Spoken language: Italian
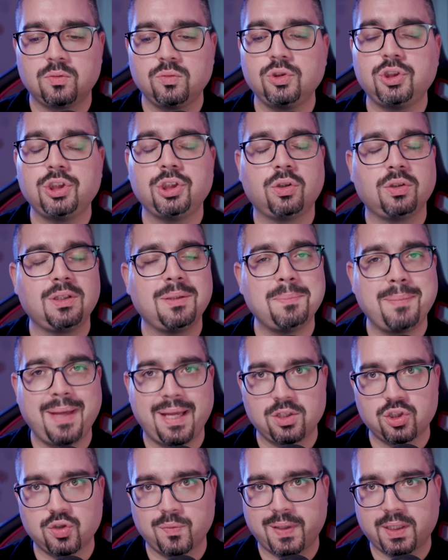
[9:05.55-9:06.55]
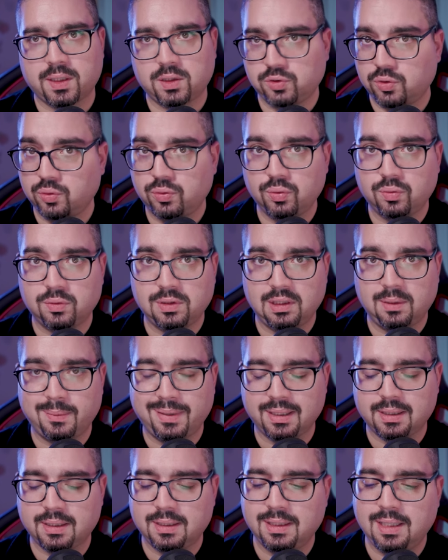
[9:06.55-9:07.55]
un, giro di benchmark su tutte le
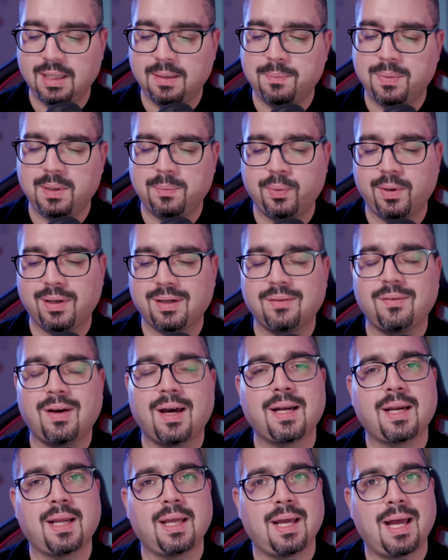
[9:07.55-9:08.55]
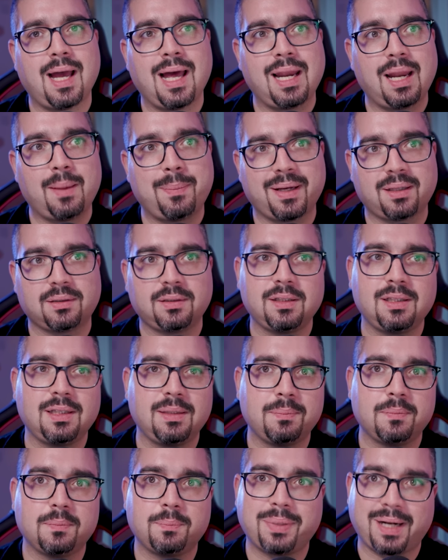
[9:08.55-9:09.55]
macchine per poi arrivare alla parte
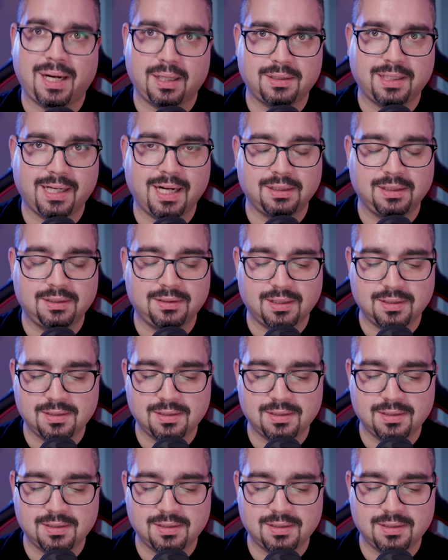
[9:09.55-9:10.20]
di pratica di